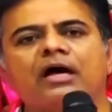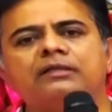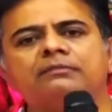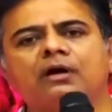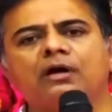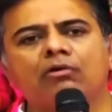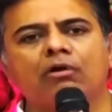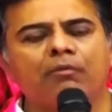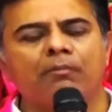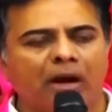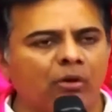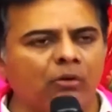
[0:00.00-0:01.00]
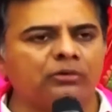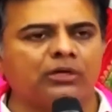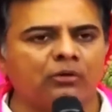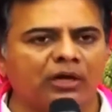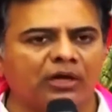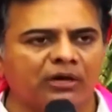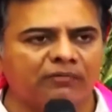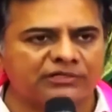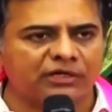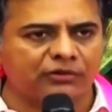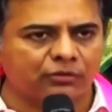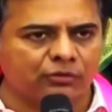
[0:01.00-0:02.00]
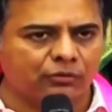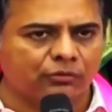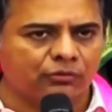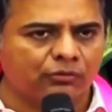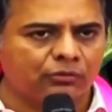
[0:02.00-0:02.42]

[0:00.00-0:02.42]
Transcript: ఆత్మగౌరవ బావుటాను ఎగరవేసినందుకు